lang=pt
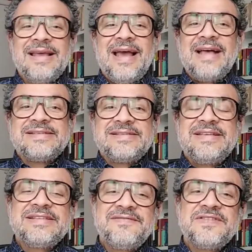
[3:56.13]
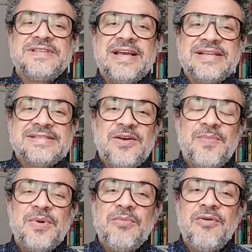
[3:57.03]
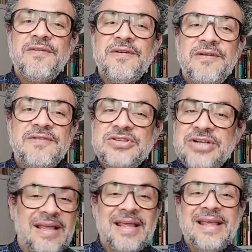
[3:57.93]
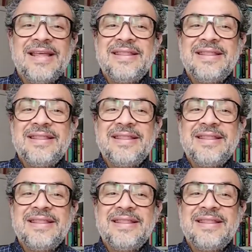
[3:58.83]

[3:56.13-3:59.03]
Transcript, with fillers: Assim, se você é cristão, promova o Evangelho.